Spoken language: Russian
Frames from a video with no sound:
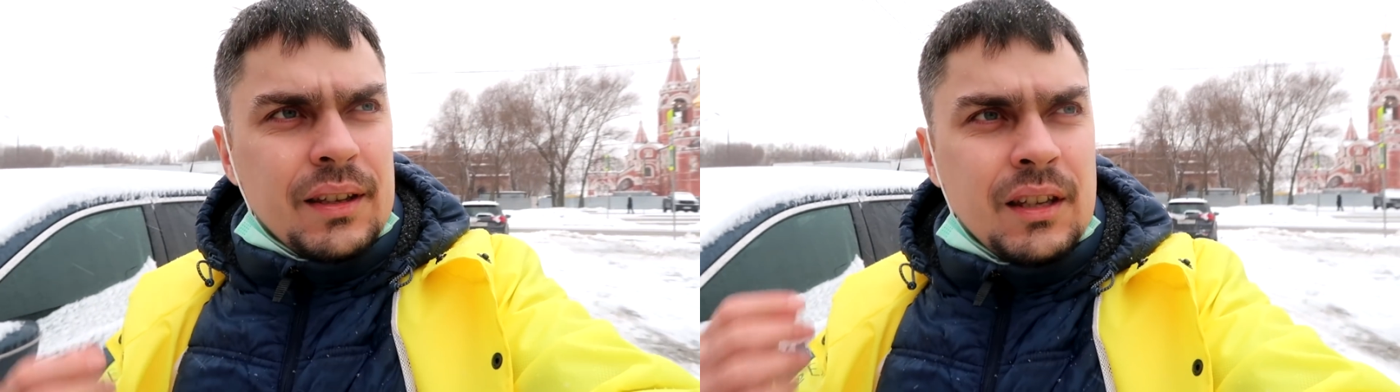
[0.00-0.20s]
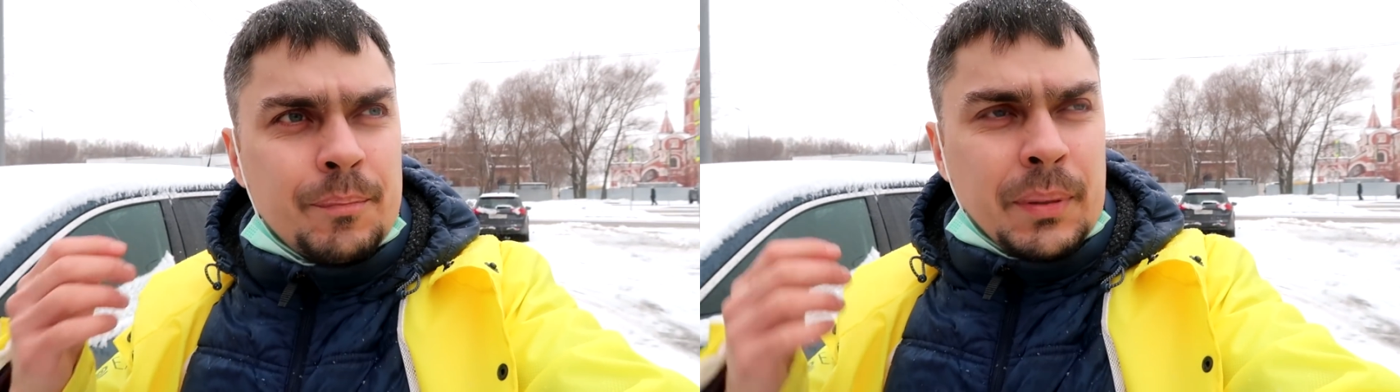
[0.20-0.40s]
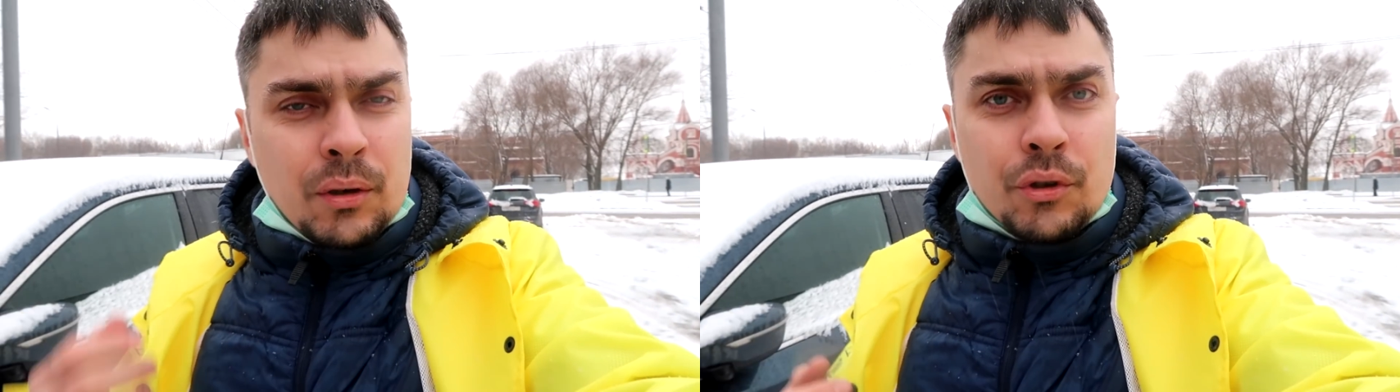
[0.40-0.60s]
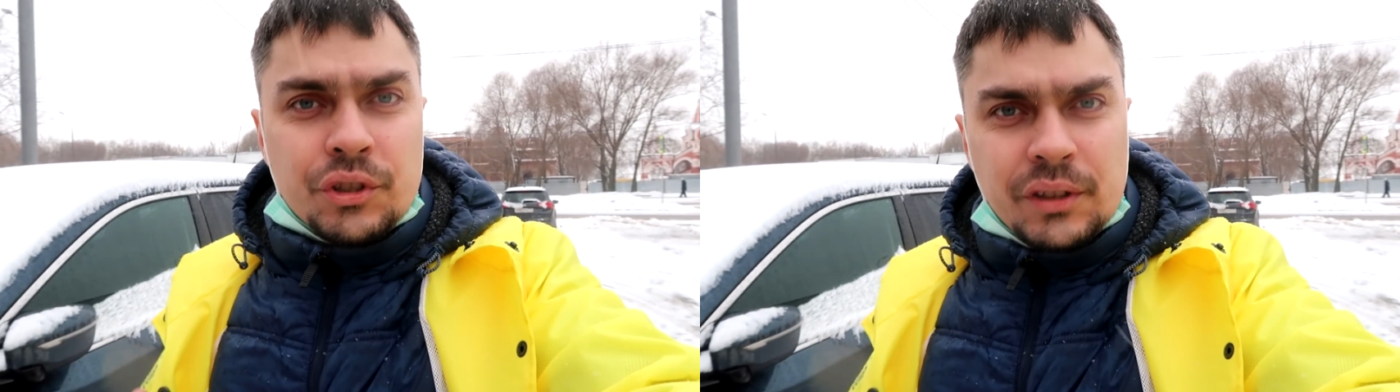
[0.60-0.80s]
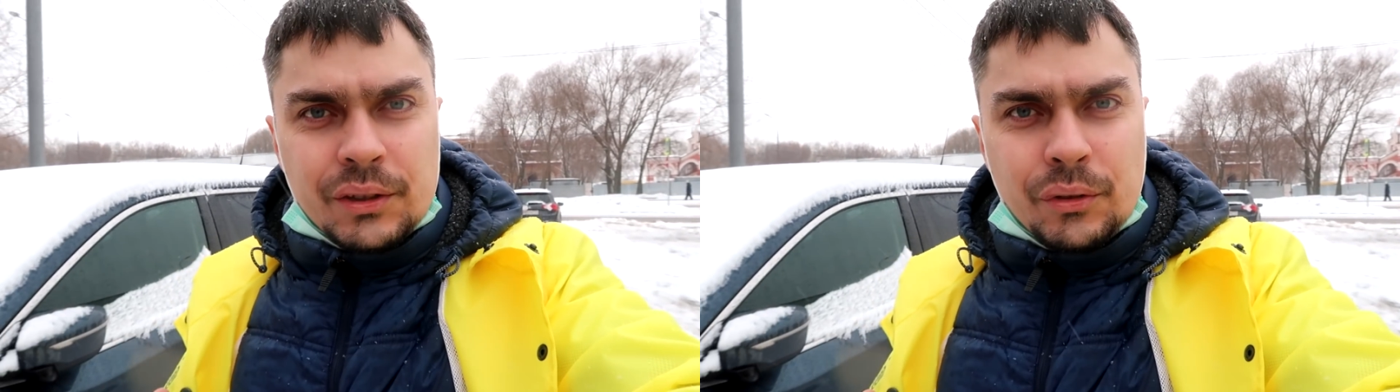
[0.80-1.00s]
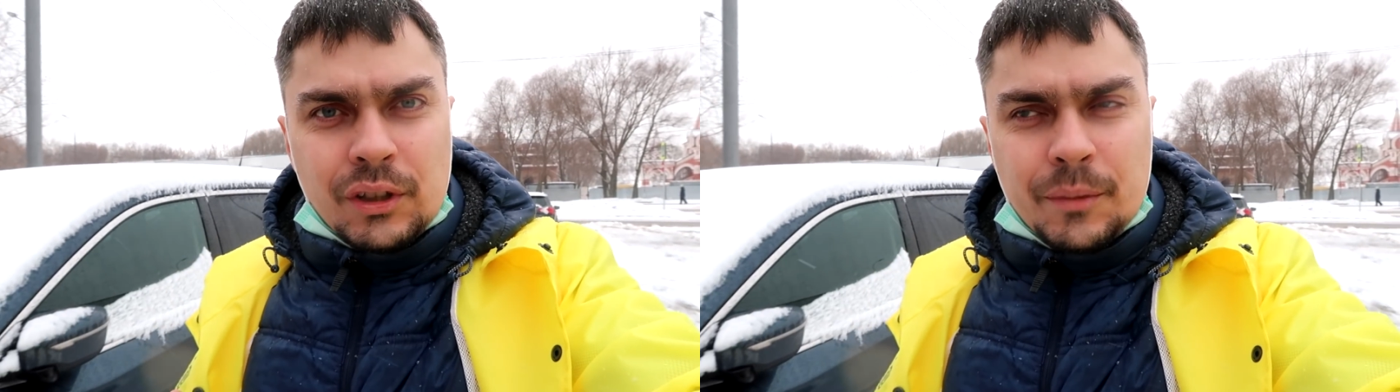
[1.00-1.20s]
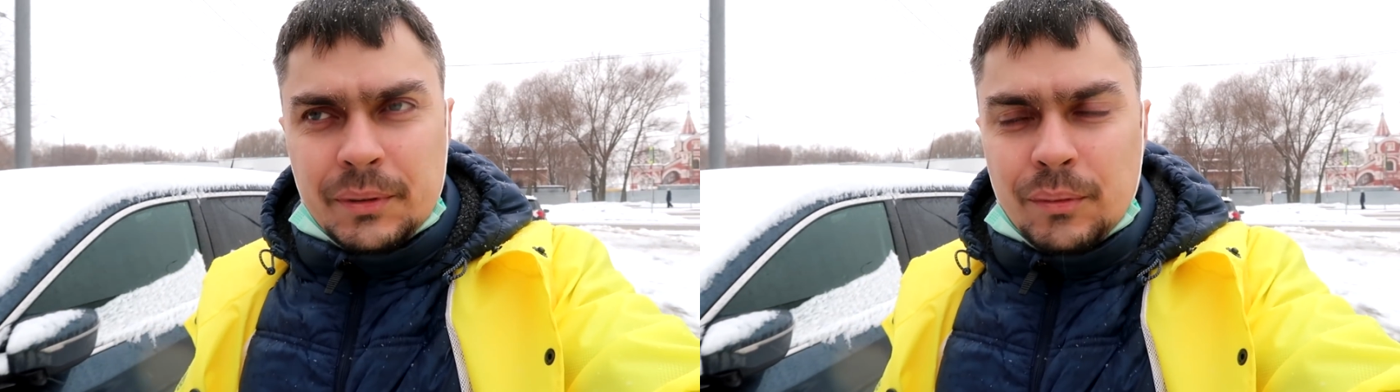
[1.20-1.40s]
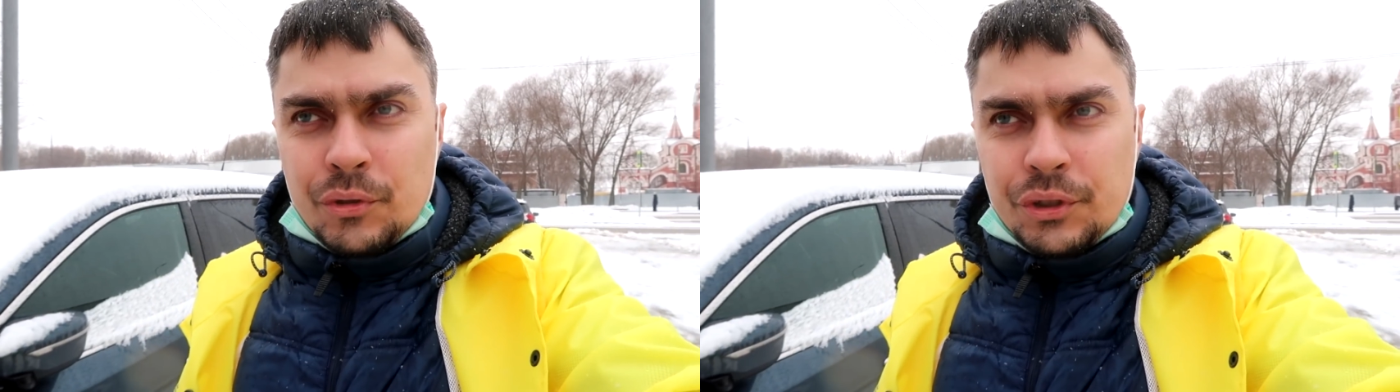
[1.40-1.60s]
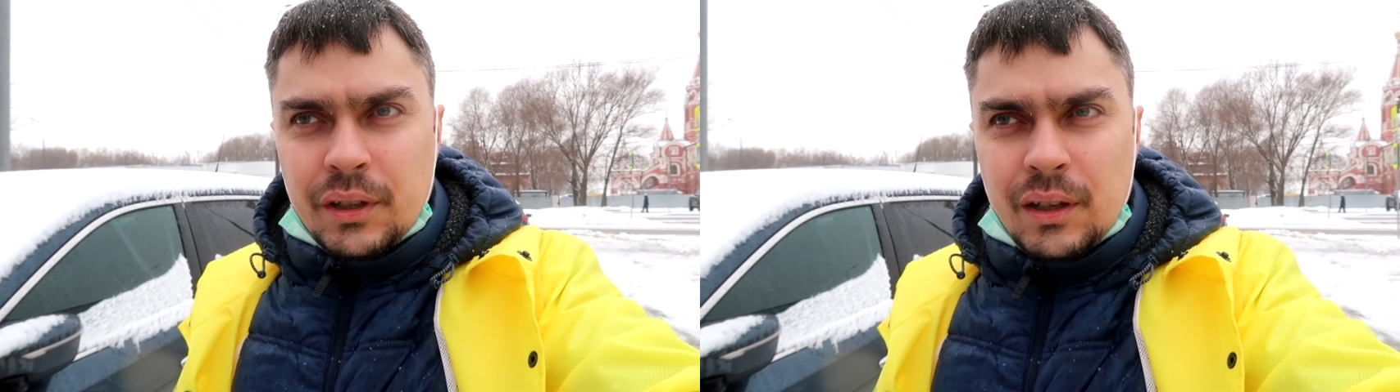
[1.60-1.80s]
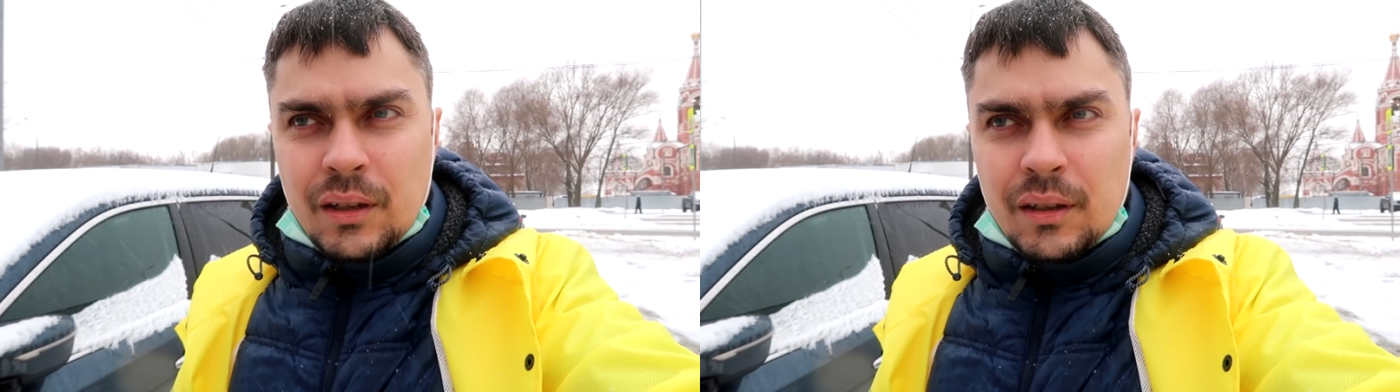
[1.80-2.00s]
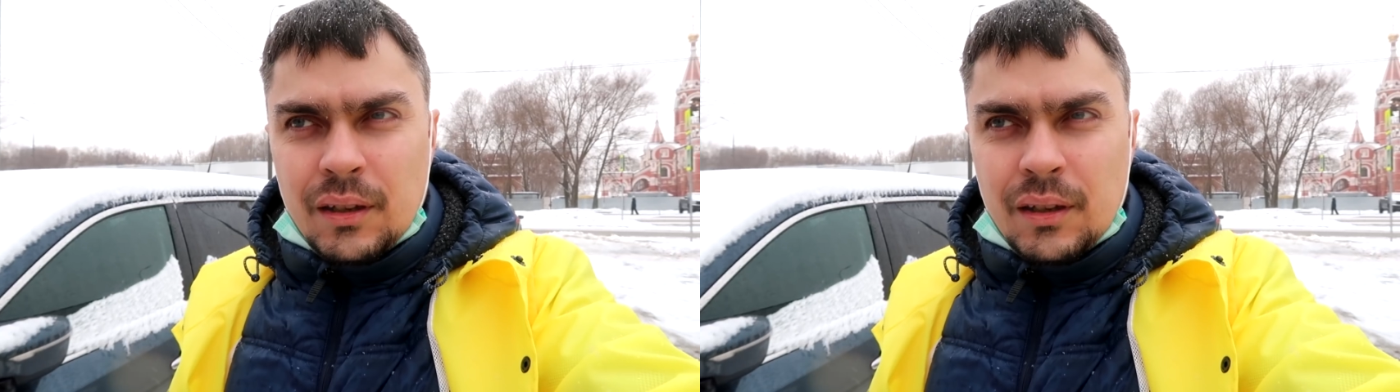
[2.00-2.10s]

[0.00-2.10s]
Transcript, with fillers: И похоже надолго, потому что я